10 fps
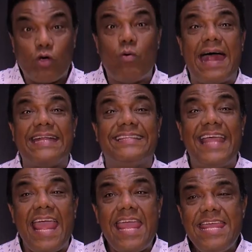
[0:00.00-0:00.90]

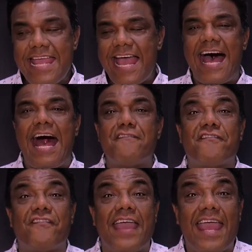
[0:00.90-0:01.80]
Guardei a
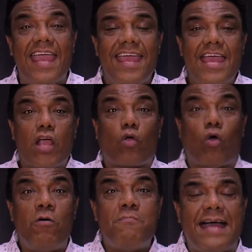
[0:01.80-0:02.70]
fé.
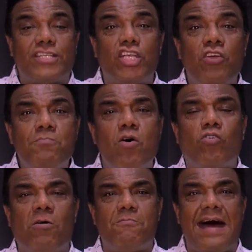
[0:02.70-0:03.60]
Combati o bom
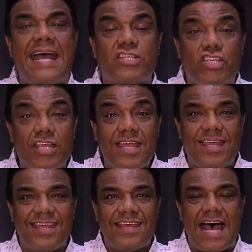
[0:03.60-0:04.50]
combate,
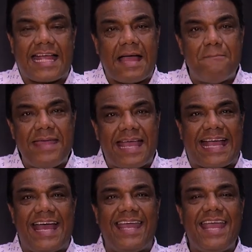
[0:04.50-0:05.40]
acabei a
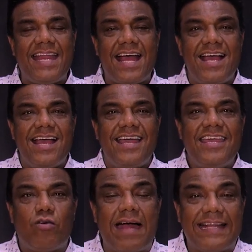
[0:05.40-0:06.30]
carreira
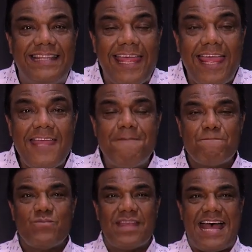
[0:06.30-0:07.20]
e guardei
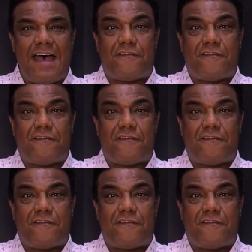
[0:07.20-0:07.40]
a